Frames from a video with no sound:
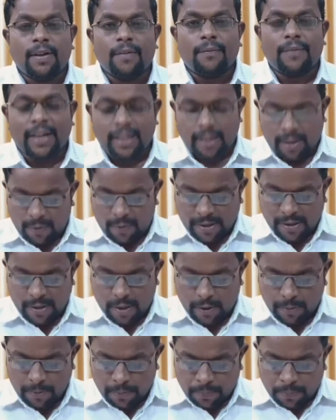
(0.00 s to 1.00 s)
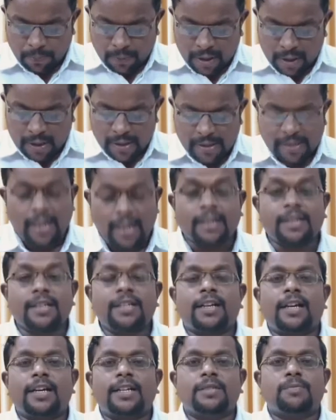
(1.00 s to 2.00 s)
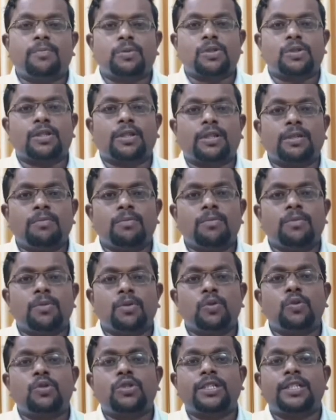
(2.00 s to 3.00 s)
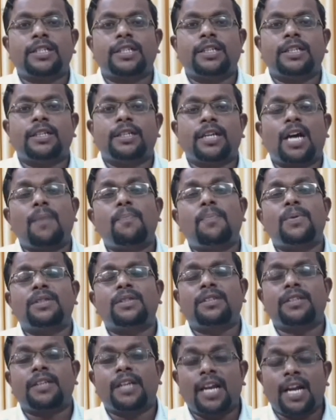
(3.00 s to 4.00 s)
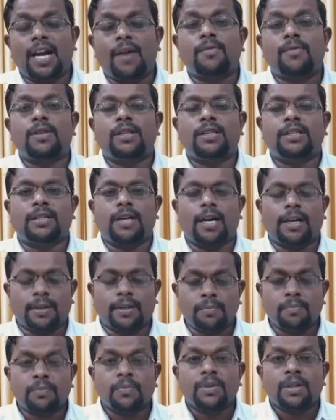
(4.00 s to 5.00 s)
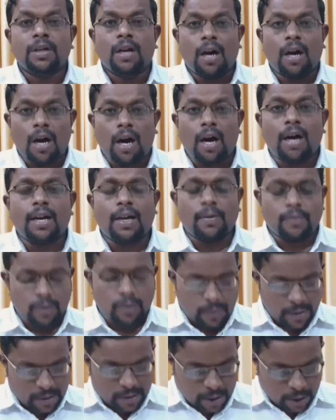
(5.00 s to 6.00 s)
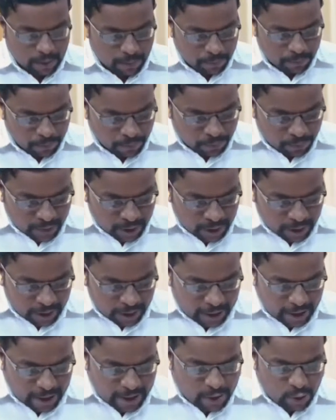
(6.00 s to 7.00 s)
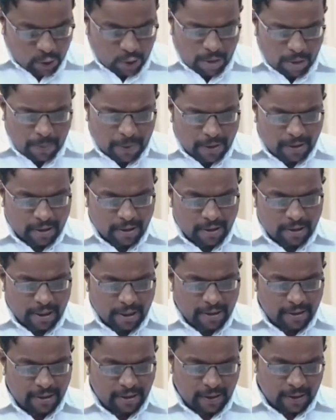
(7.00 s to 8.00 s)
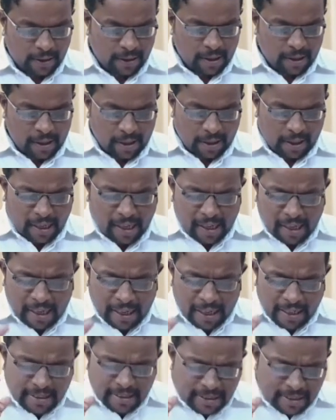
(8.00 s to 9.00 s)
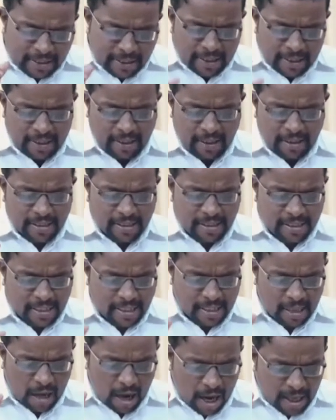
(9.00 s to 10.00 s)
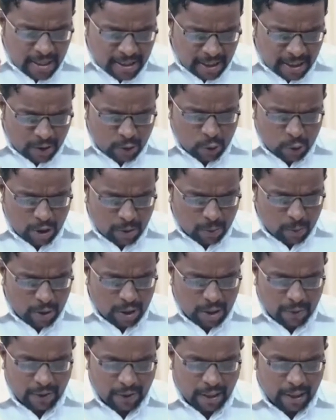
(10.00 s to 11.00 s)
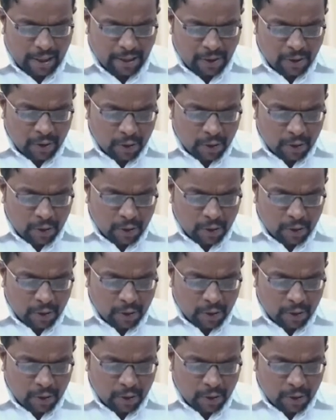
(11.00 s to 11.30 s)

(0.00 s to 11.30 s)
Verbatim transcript: வேத வசனம் சங்கீதங்களின் புஸ்தகம் நூற்றி நாற்பத்தி ஏழாவது அதிகாரம் ஆறாவது வசனம் இதில் சொல்லப்பட்டு இருக்கிறது கர்த்தர் சாந்த குணம் உள்ளவர்களை